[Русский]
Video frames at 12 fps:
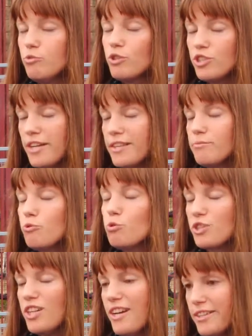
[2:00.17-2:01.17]
Ну, рычанием,
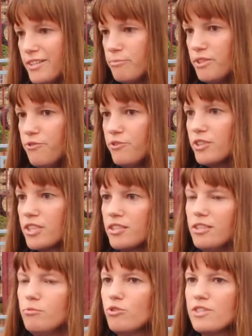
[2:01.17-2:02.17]
урчанием и
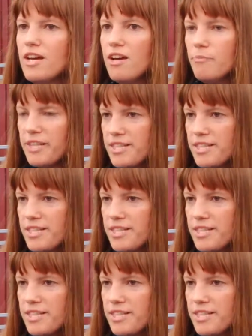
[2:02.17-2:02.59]
фырканьем. То есть, в